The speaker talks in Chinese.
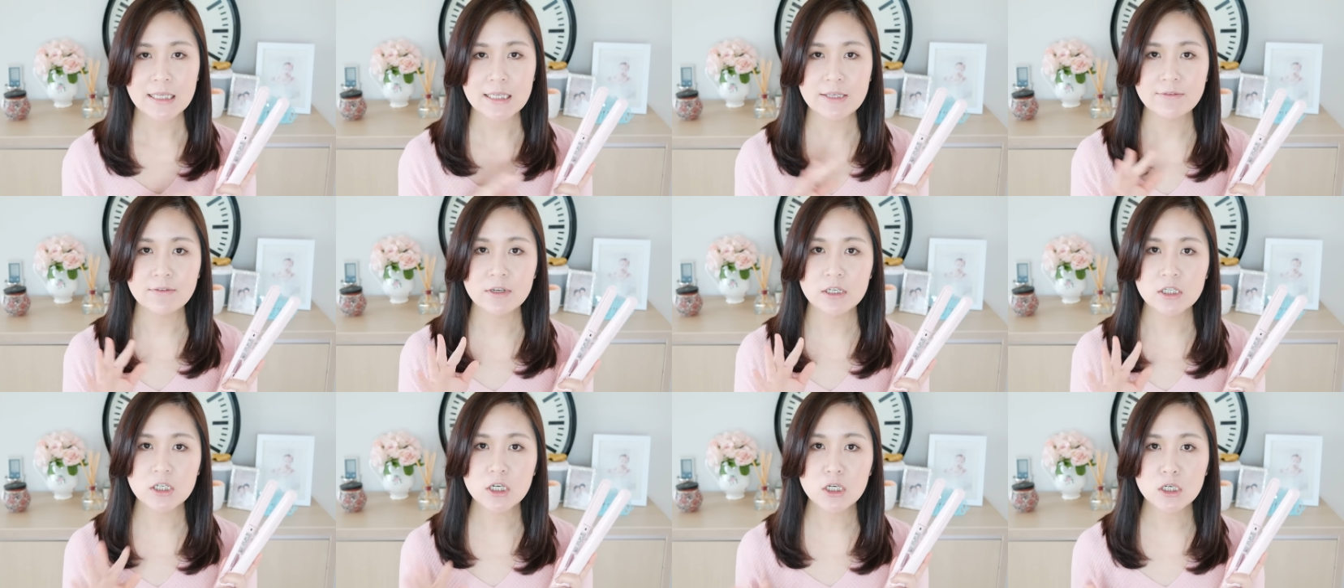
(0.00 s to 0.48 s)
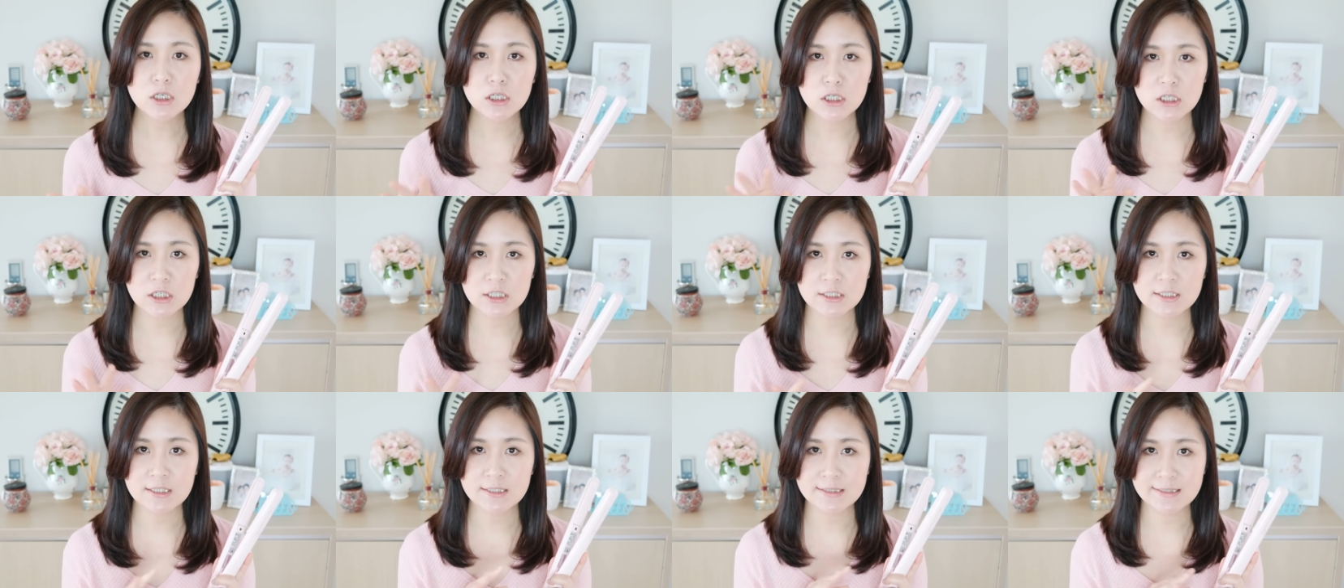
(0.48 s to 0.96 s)
因为任
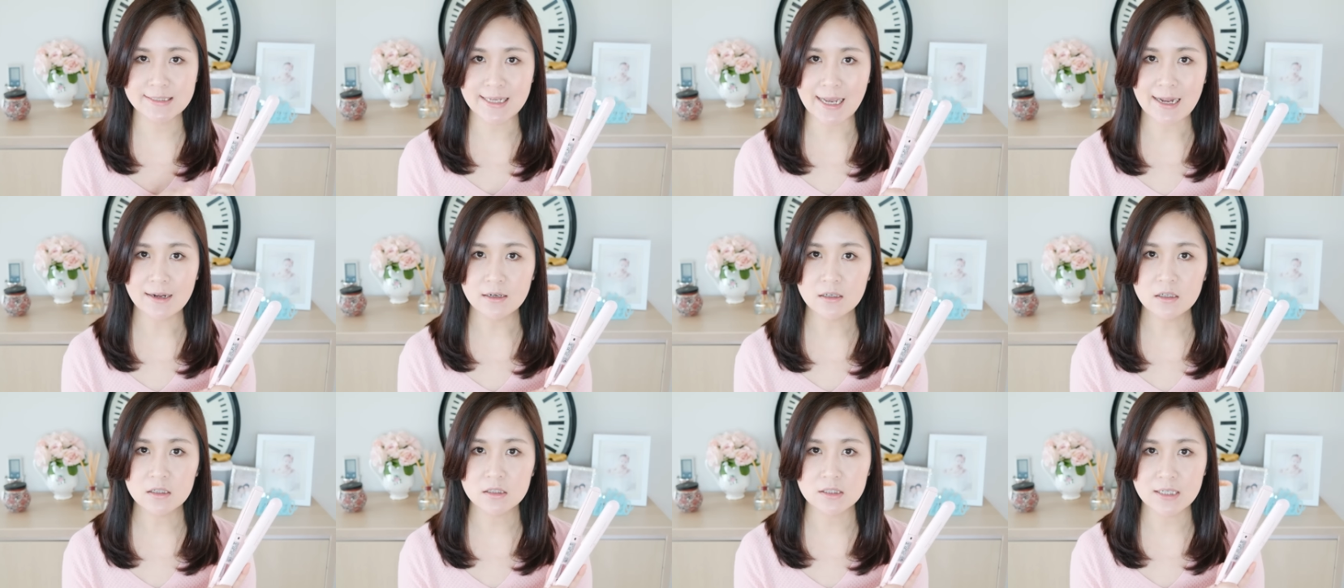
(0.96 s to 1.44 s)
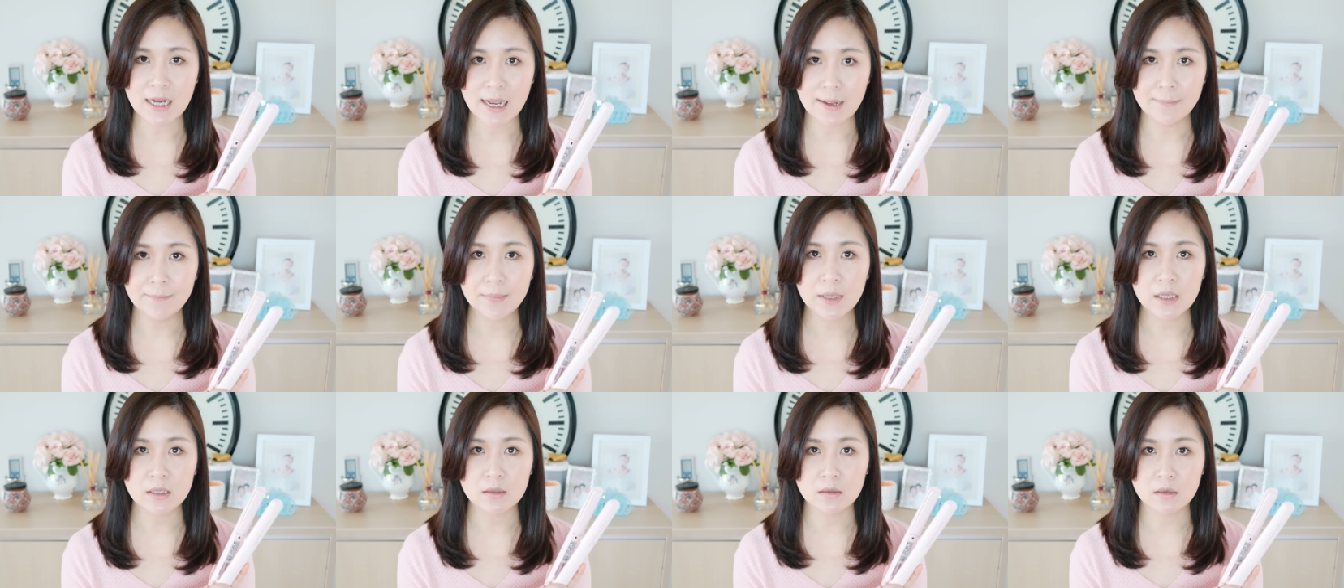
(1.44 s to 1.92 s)
何的加热
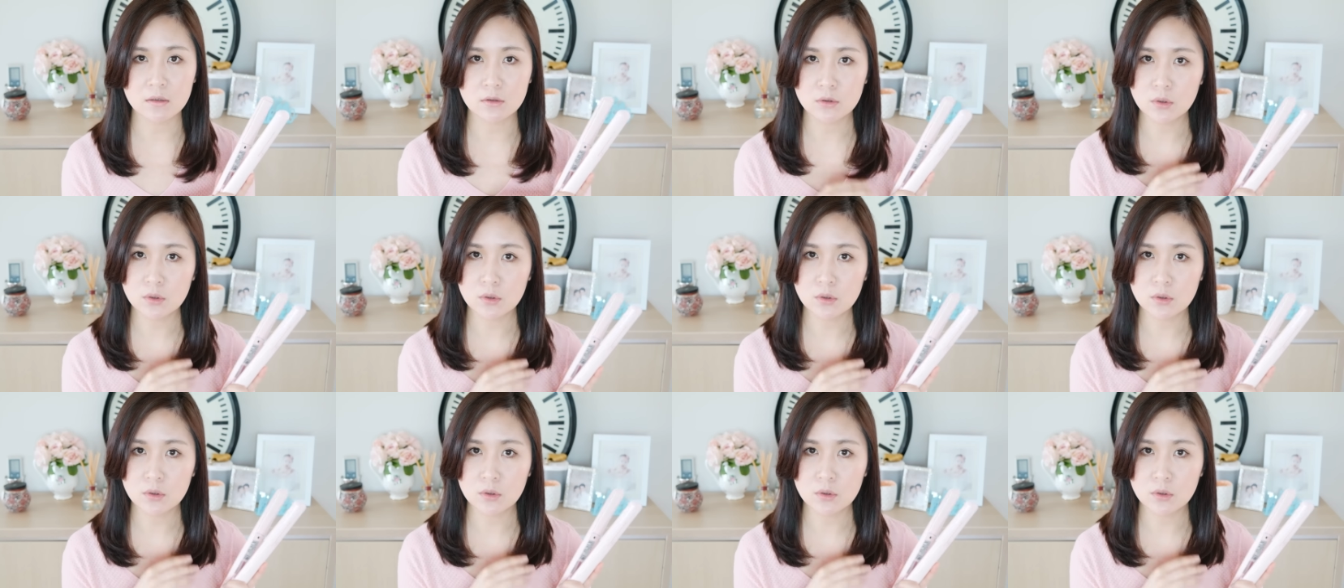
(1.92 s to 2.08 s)
产品呢，